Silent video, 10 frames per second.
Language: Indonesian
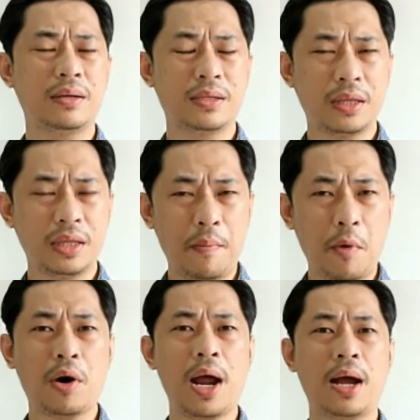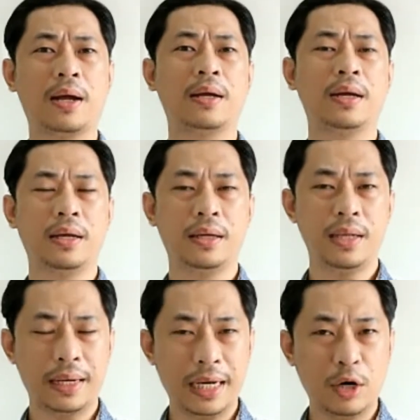setiap orang
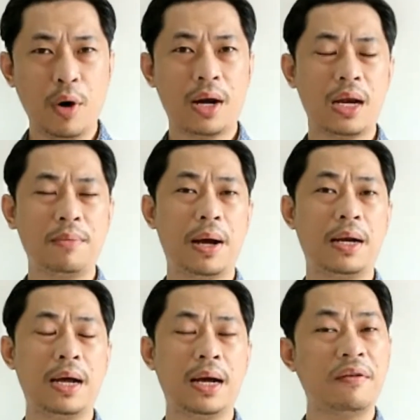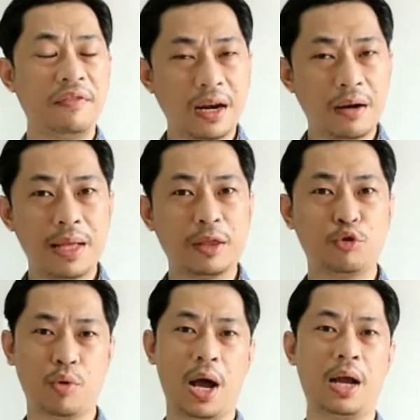yang di luar daripada firman
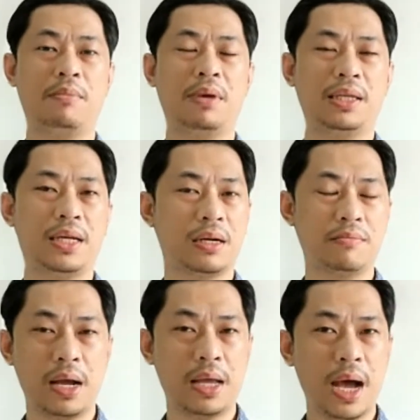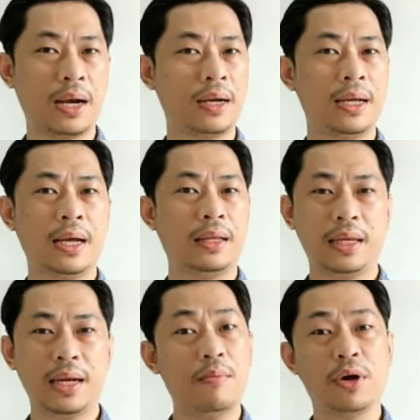Tuhan mengejar kebahagiaan
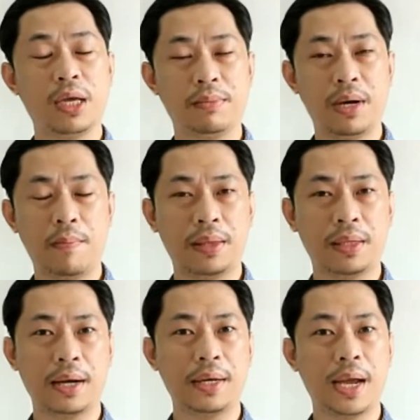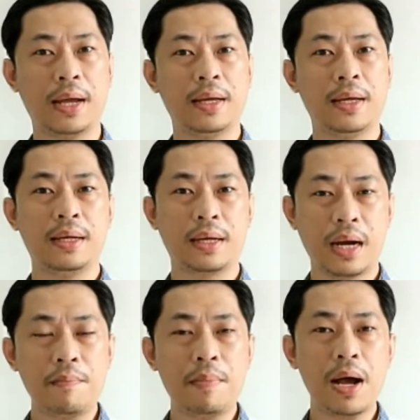tidak mungkin mendapatkannya.
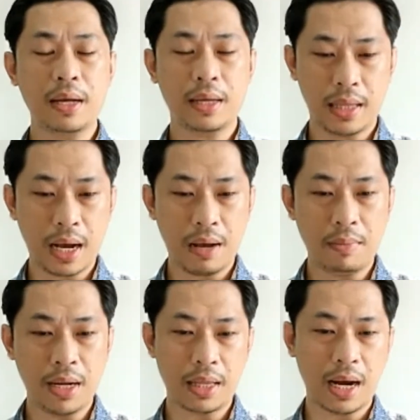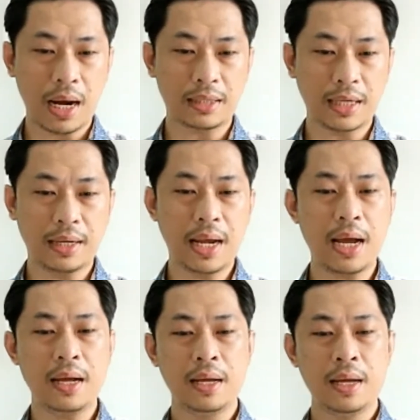Kenapa? Kita akan melihat
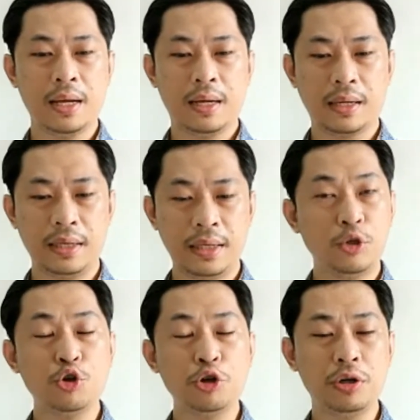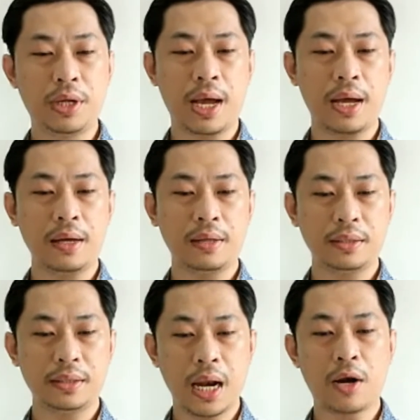alasannya di judulnya
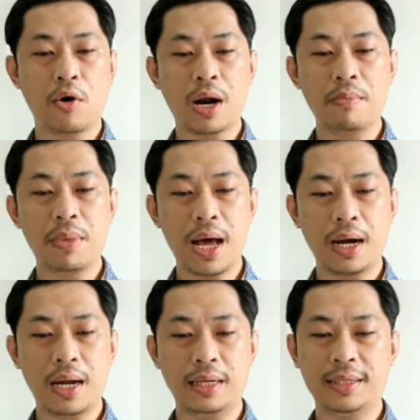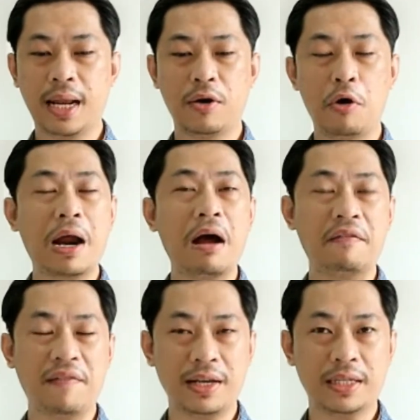Jalan Orang Benar dan Jalan
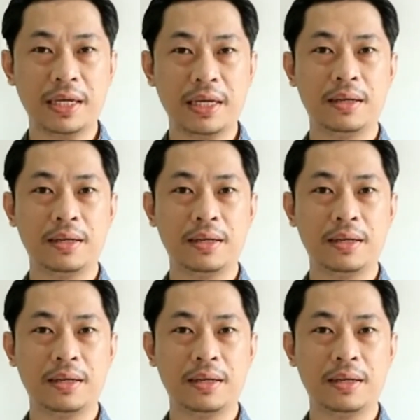Orang Fasik.